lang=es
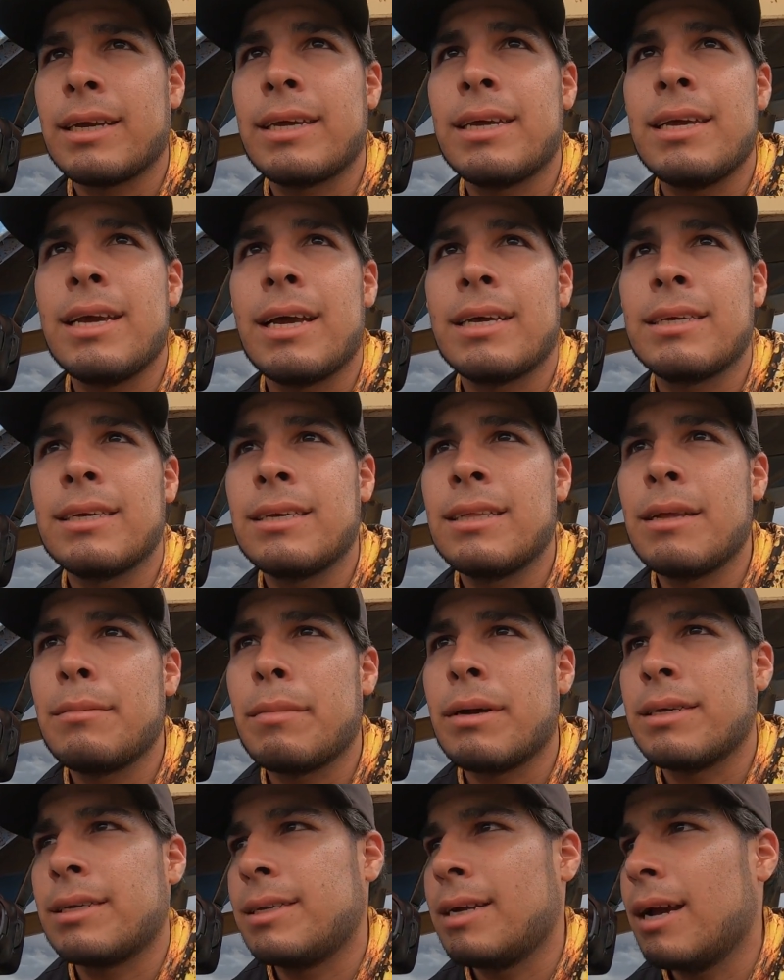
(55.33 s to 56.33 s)
aquí hacen
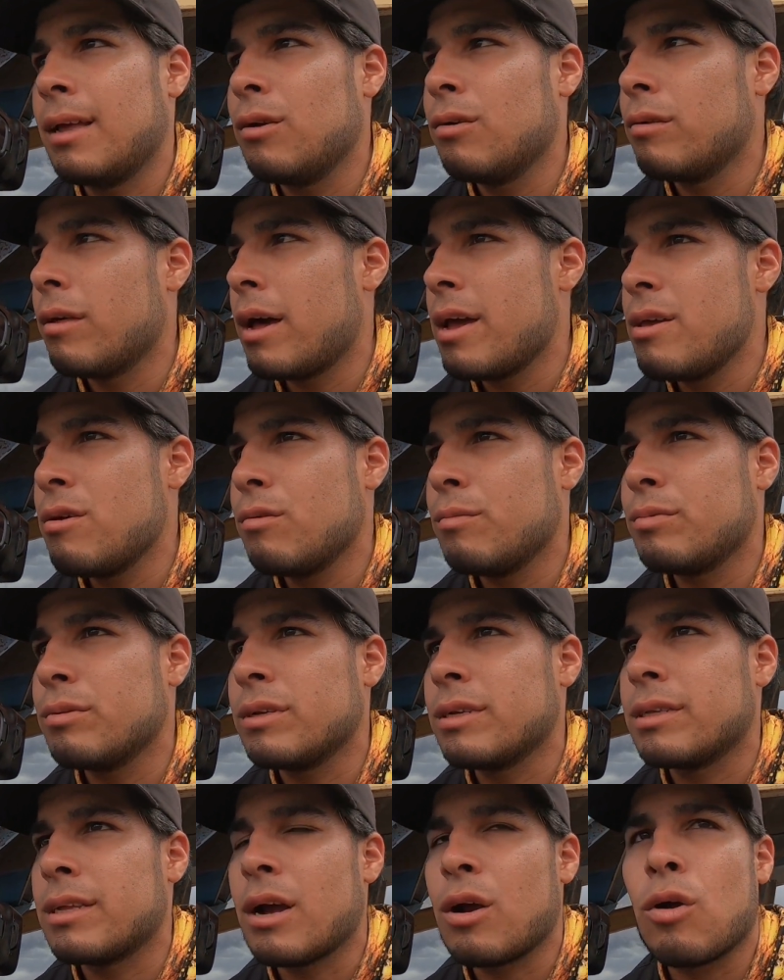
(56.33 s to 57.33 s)
demasiado daño,
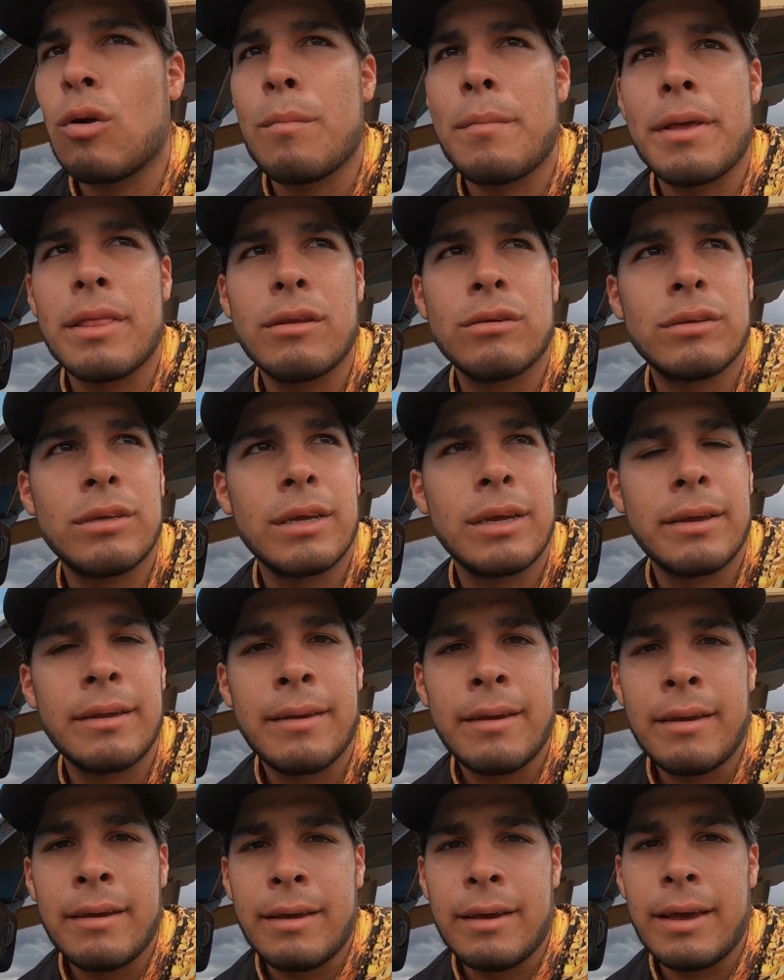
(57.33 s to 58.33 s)
pues están comiéndose
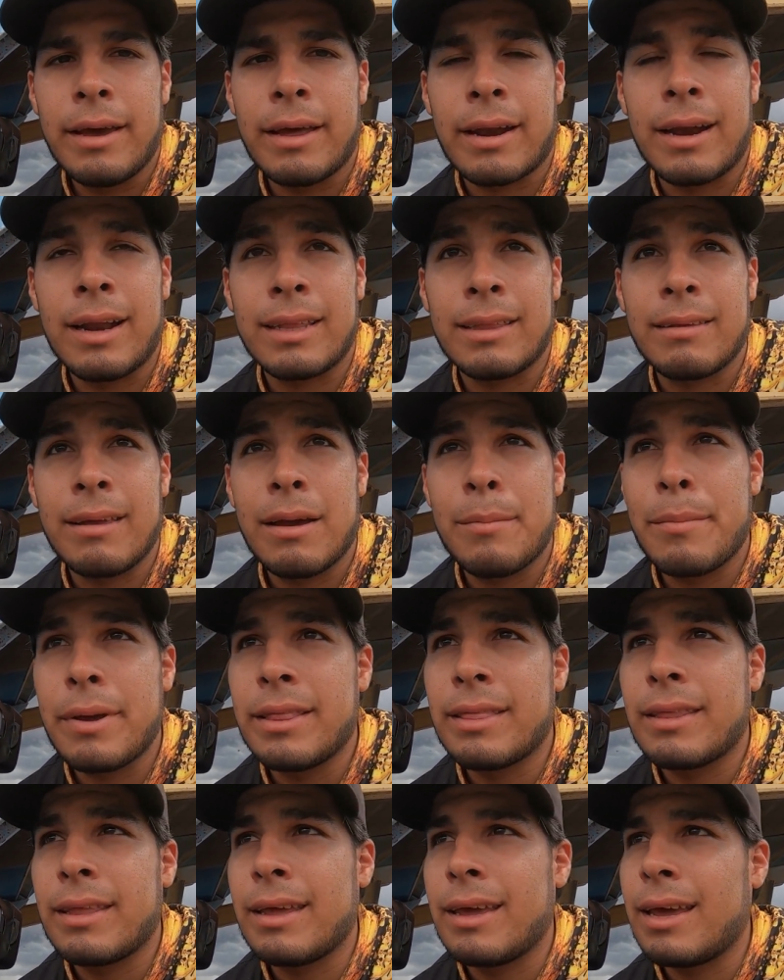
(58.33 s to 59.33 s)
eh,
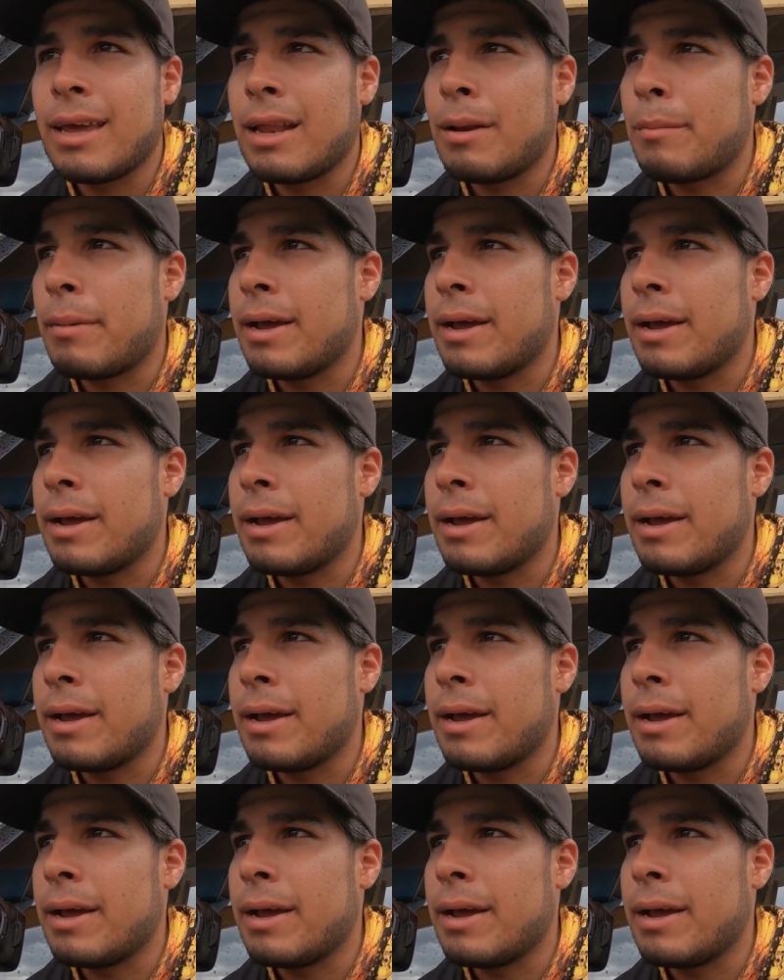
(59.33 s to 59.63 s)
relativamente el